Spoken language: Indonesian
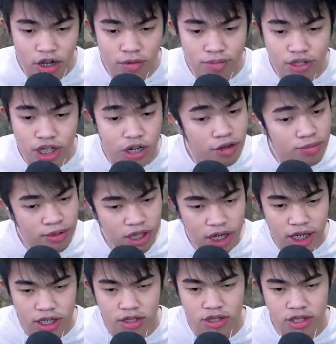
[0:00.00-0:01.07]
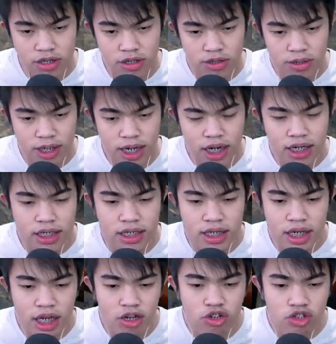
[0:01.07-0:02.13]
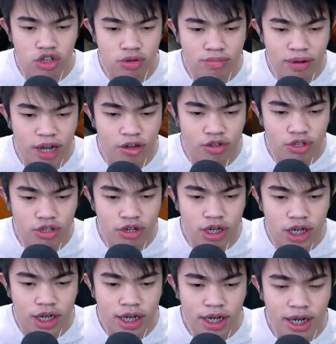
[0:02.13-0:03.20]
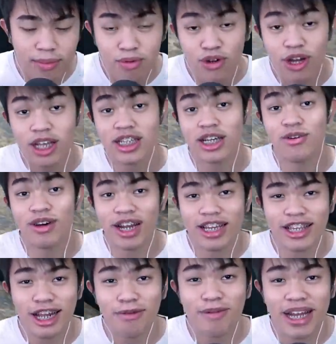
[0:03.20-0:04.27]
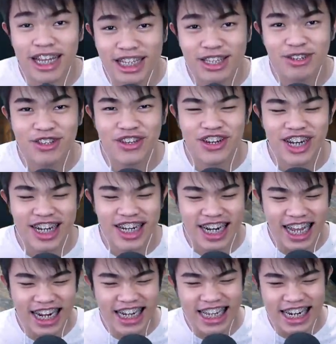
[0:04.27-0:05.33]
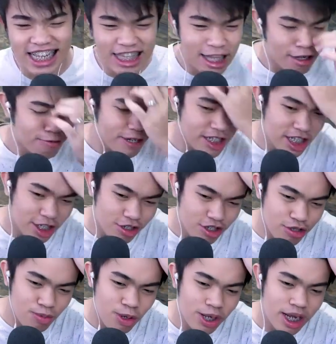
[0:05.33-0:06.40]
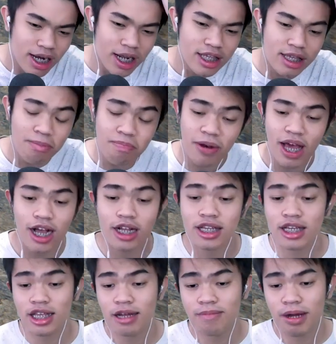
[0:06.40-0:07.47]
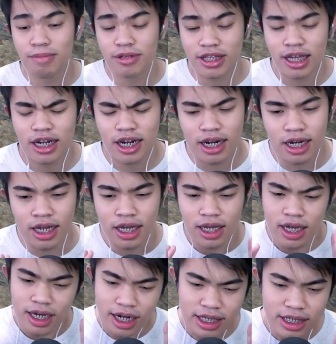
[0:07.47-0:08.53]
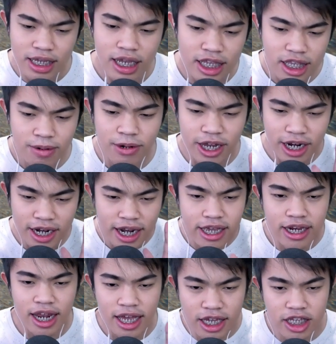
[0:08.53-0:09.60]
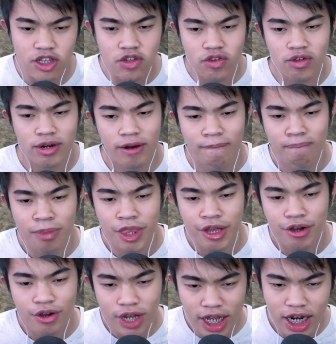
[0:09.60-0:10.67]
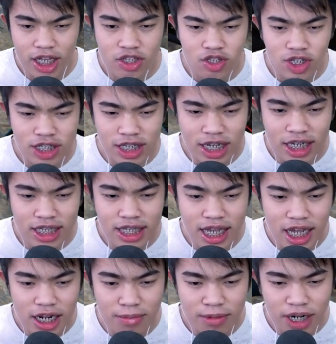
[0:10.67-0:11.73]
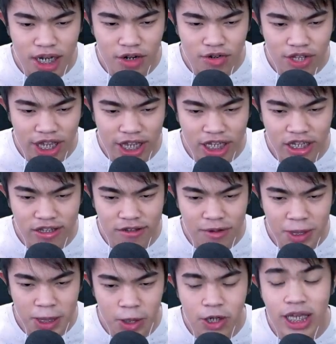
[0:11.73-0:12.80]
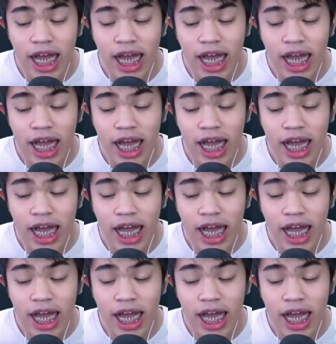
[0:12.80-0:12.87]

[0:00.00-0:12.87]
komputer-komputer gitu teman-teman dan di sini aku coba untuk eh, buka sewa rental PS teman-teman dan di rental PS itu semoga nanti pelanggannya tambah betah dan rating kita bakalan naik lagi teman-teman. Oke, langsung saja kita akan menaruhnya ya teman-teman. Oh